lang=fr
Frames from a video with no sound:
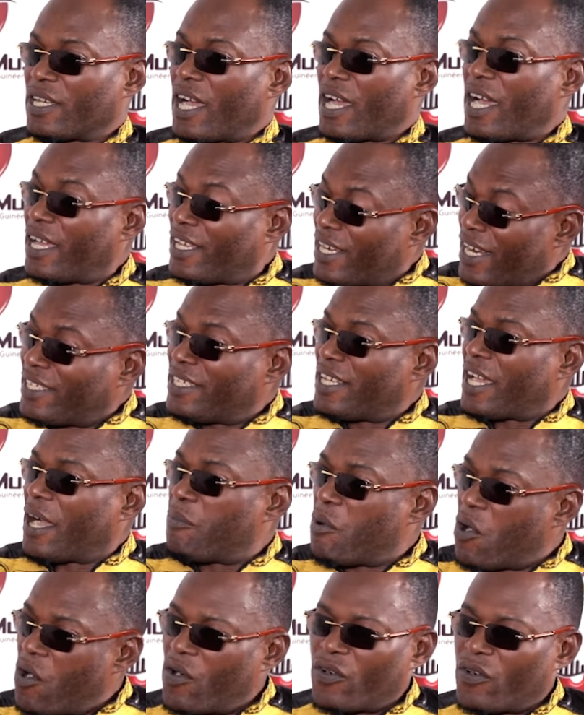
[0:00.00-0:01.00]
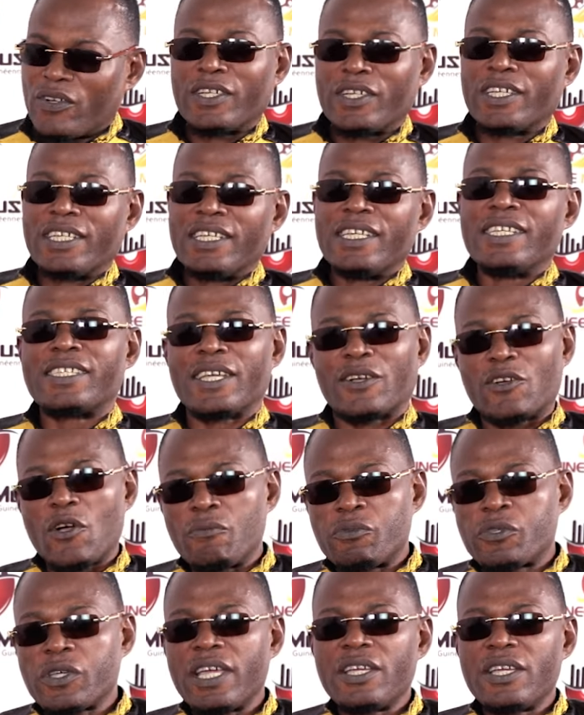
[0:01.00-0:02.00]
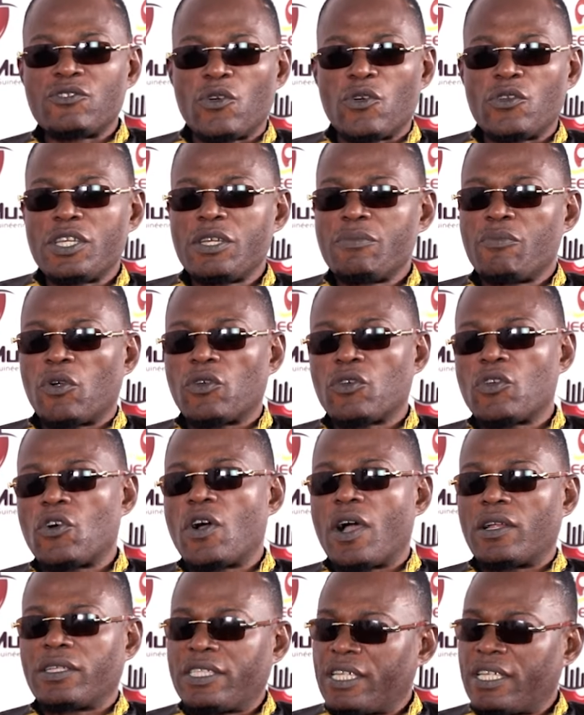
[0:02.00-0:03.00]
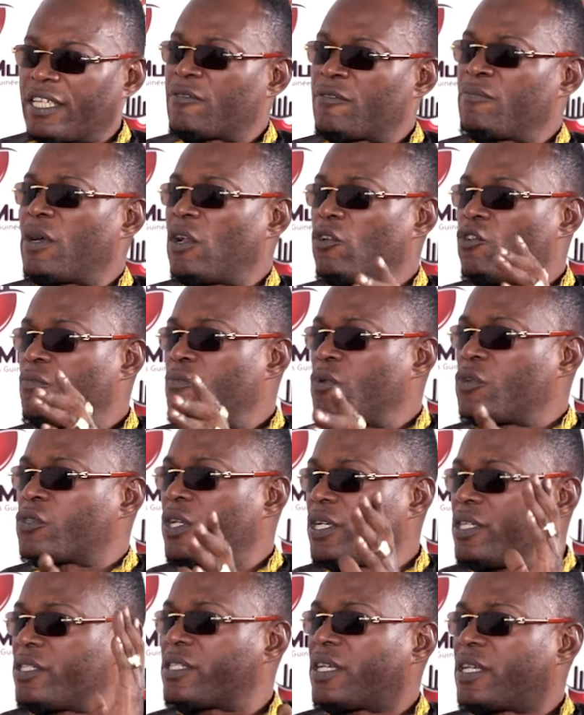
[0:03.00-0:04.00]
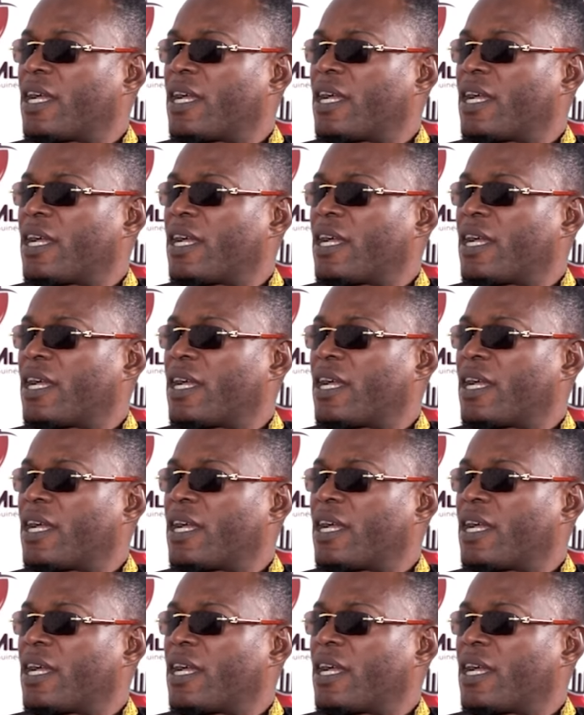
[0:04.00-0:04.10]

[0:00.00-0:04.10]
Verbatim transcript: Ah, il a dit, ah bon C'est comme ça, ils ont dit mon nom. Directement, le monsieur, il s'est